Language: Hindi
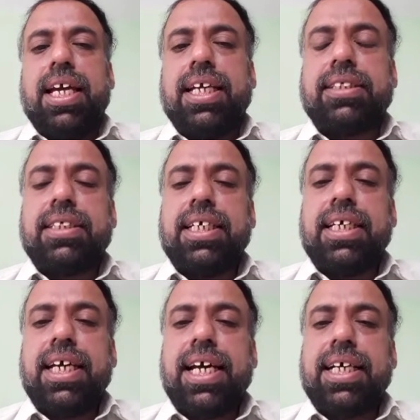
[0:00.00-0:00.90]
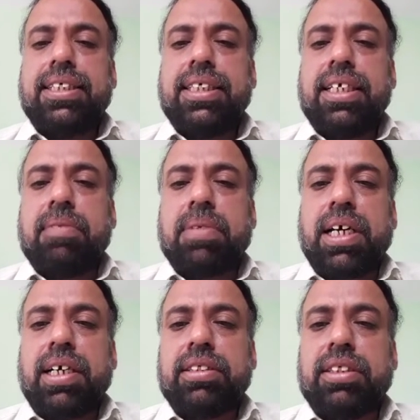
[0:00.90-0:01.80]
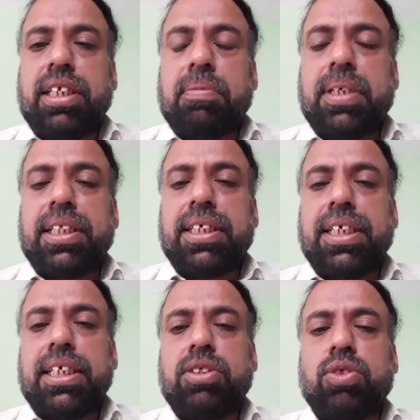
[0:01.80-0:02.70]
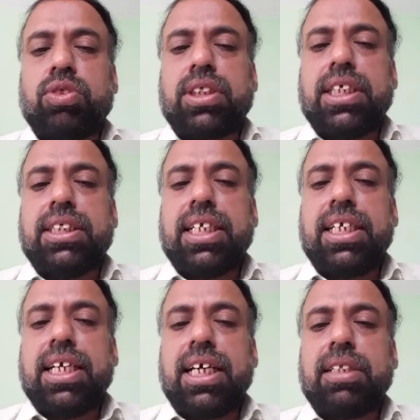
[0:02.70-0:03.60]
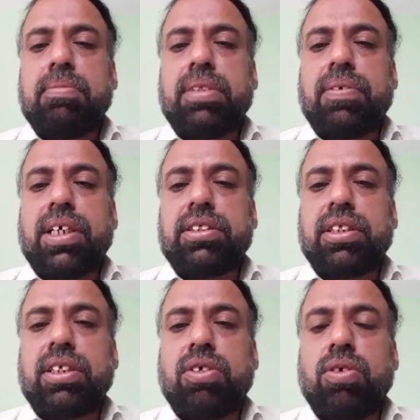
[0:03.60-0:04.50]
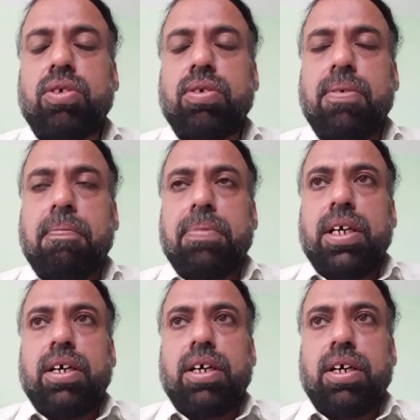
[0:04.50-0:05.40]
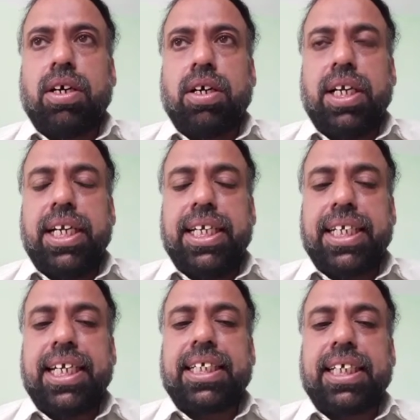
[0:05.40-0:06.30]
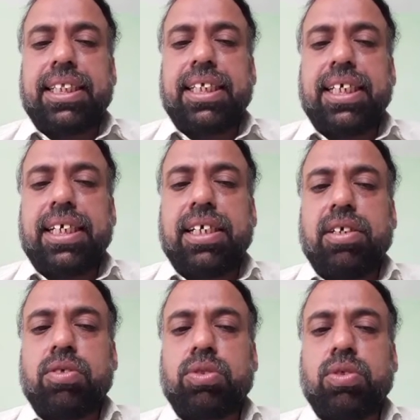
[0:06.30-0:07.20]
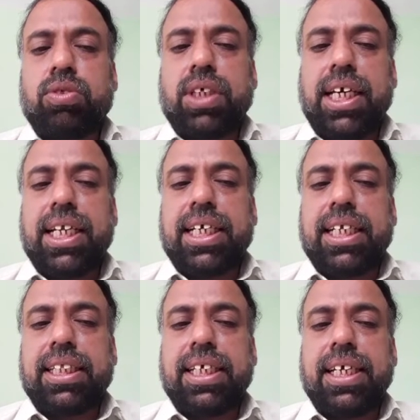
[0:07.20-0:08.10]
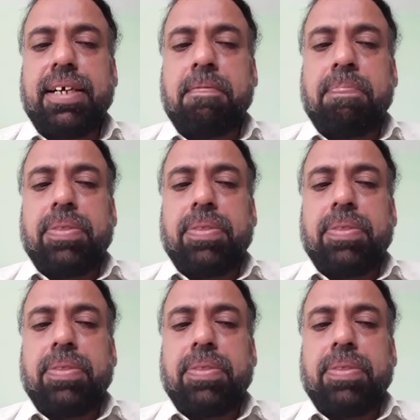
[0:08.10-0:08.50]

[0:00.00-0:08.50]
इससे ऐसे अमराज जन्म लेते हैं जो उसके जहनी अदम तोज़न को आ, इंडिकेट करते हैं उसको ज़ाहिर करते हैं